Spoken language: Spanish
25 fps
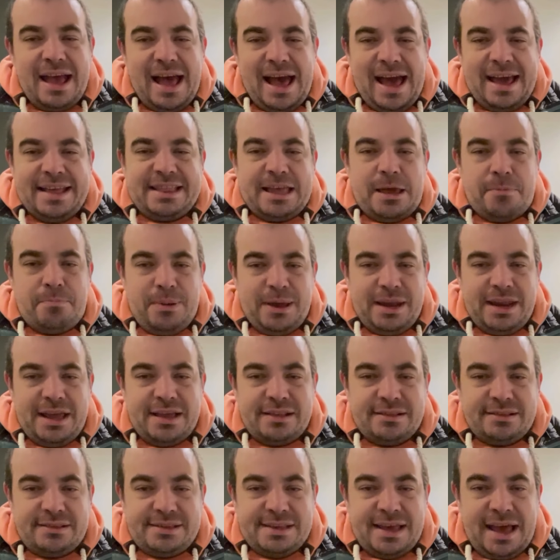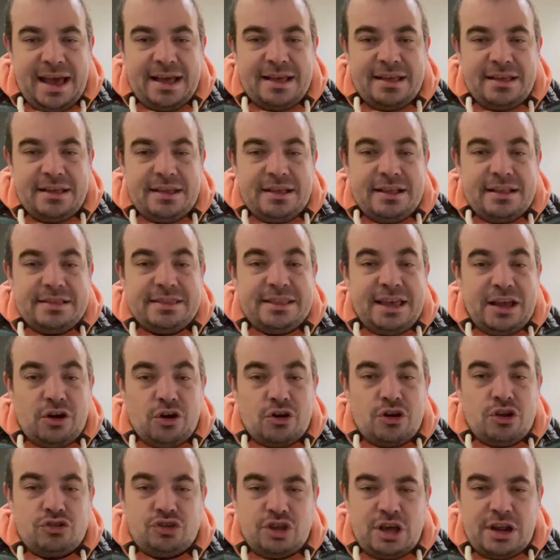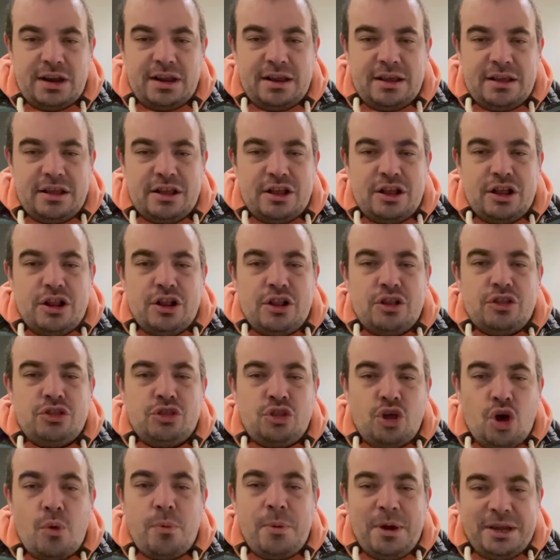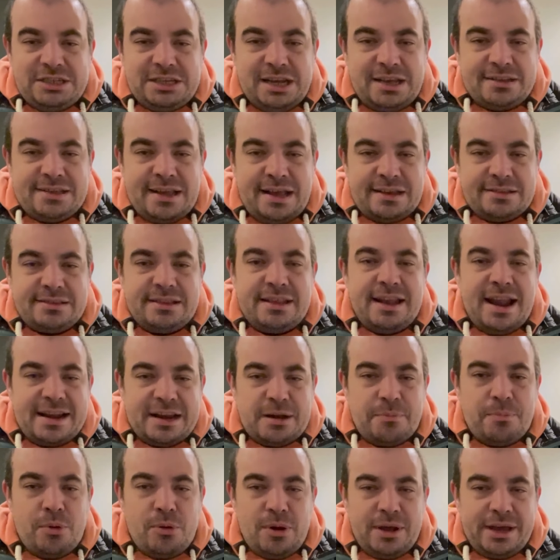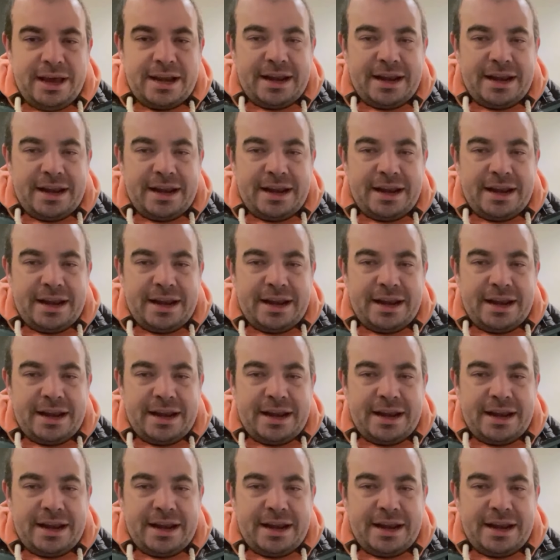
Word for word: a esta experiencia de conocer dos bellezas de la República